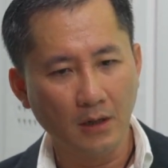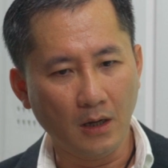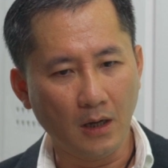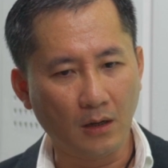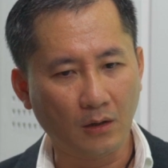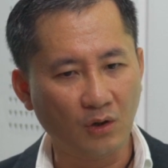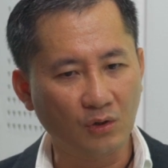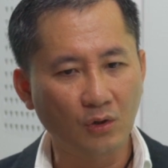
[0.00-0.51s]

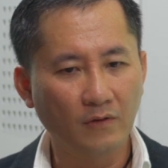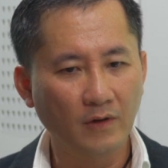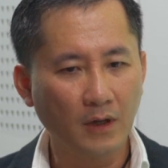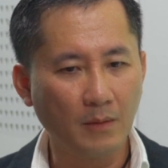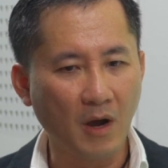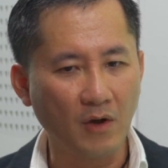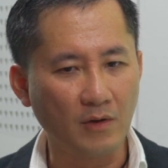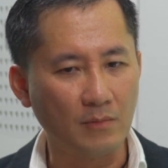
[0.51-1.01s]
À, còn đối với
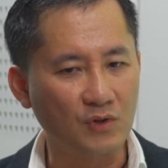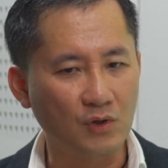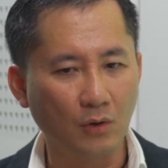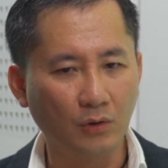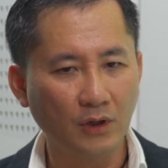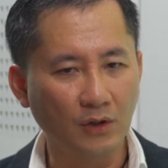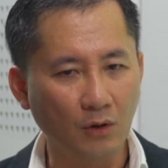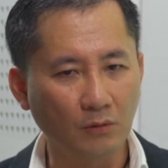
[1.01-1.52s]
cả bảo hiểm
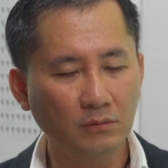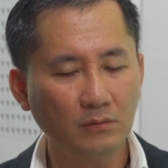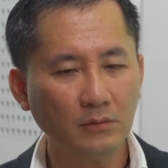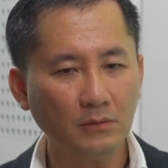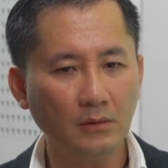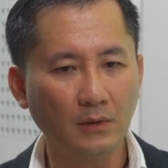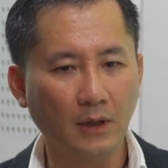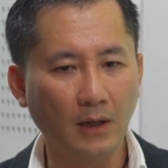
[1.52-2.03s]
số thì
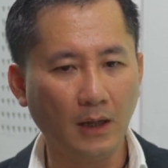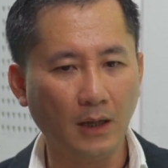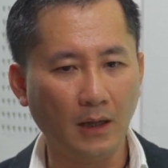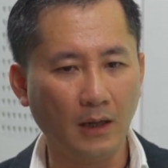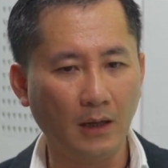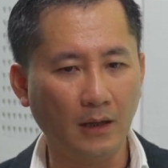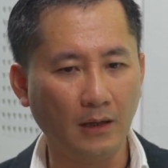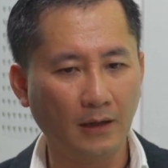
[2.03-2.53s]
đúng
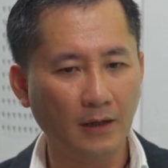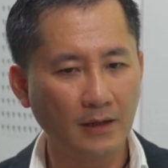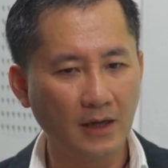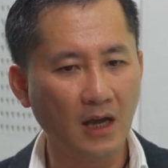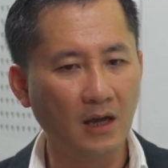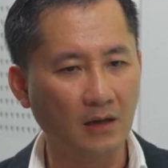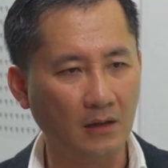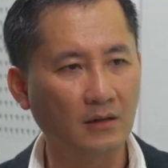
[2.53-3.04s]
là khách
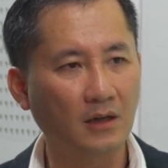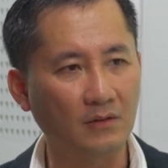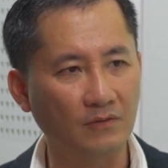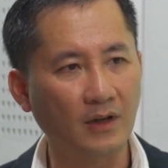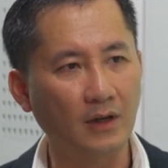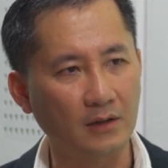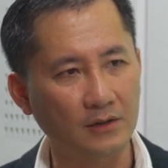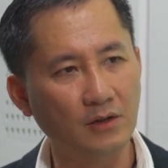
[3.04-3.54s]
hàng cần
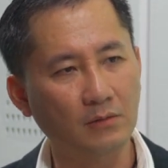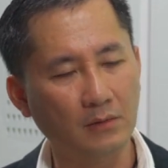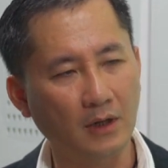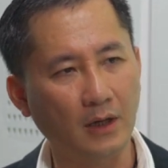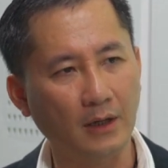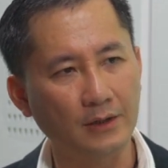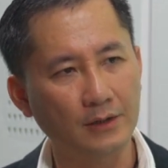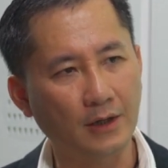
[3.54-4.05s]
phải ở trong
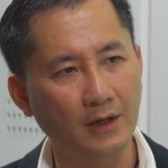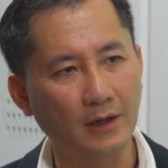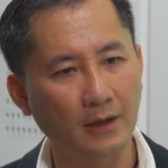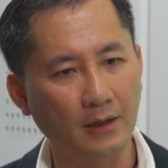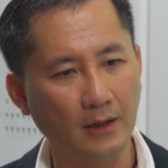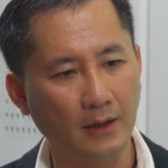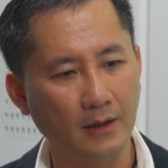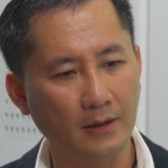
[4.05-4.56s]
cái
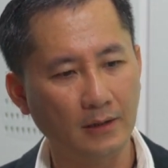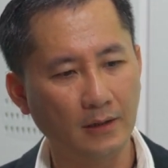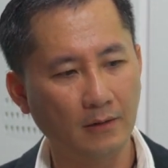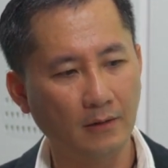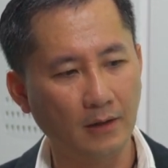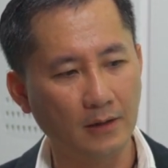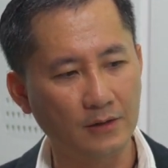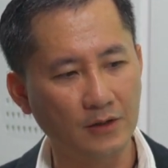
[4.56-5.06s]
cái cái
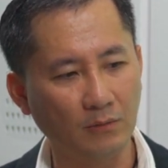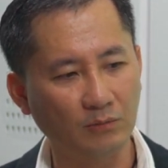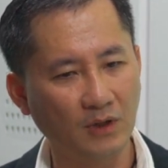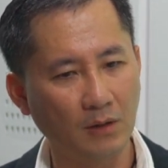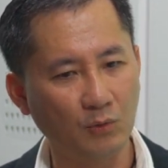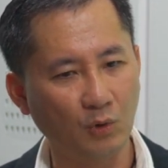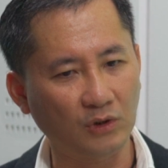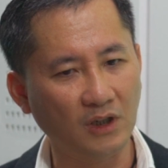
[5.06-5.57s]
gọi là trọng
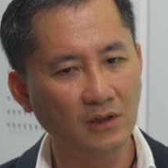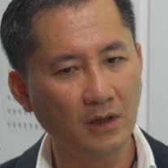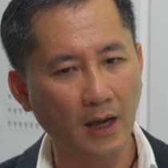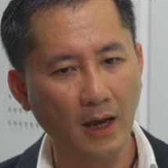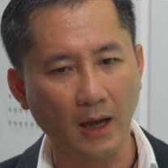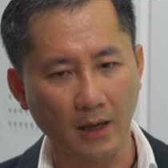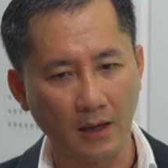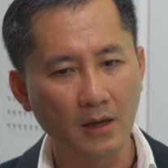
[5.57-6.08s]
tâm của tất
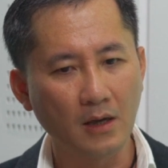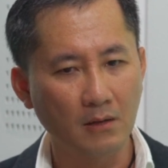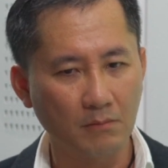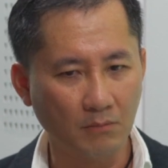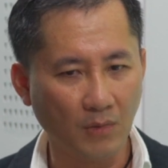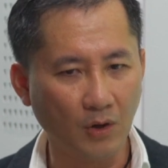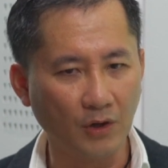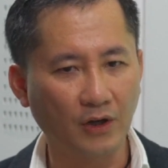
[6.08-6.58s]
cả
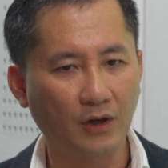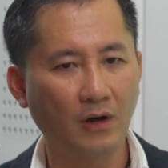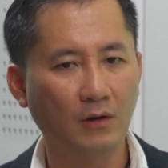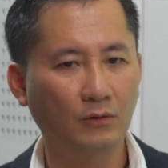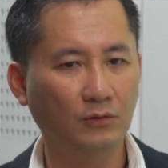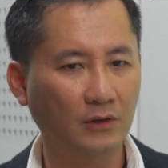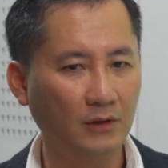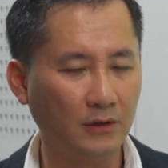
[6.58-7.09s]
mọi
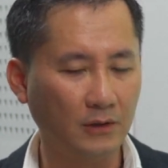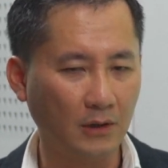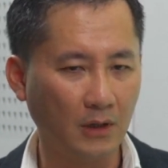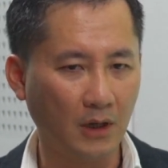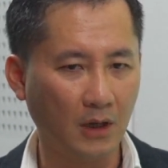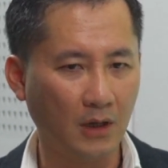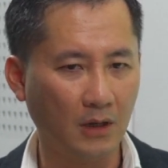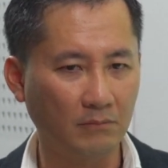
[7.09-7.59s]
khâu từ
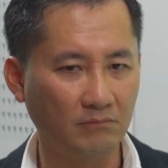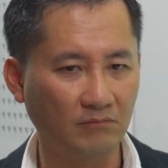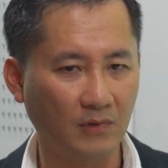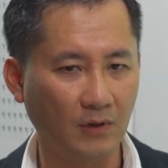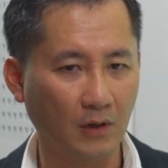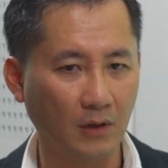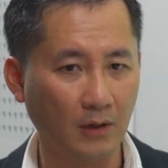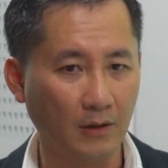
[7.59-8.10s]

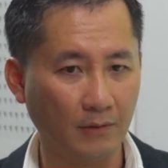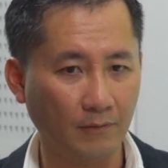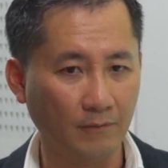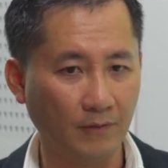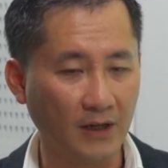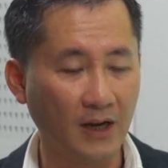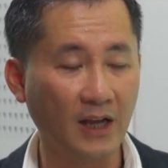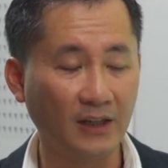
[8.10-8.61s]
uh, gọi là
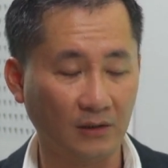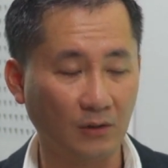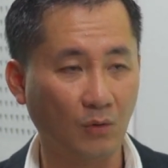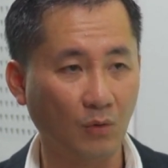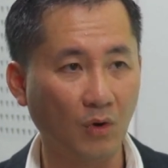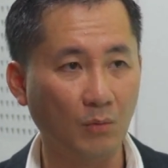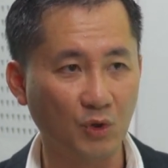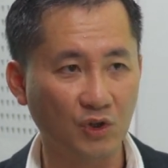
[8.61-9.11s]
vận hành
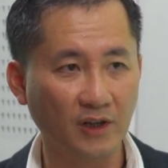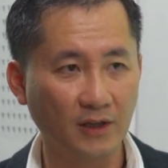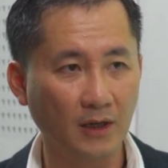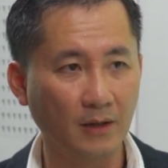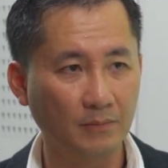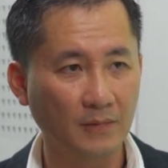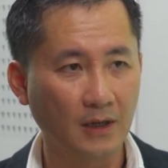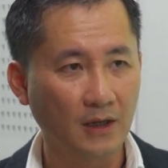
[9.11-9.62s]
của một doanh
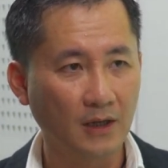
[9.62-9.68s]
nghiệp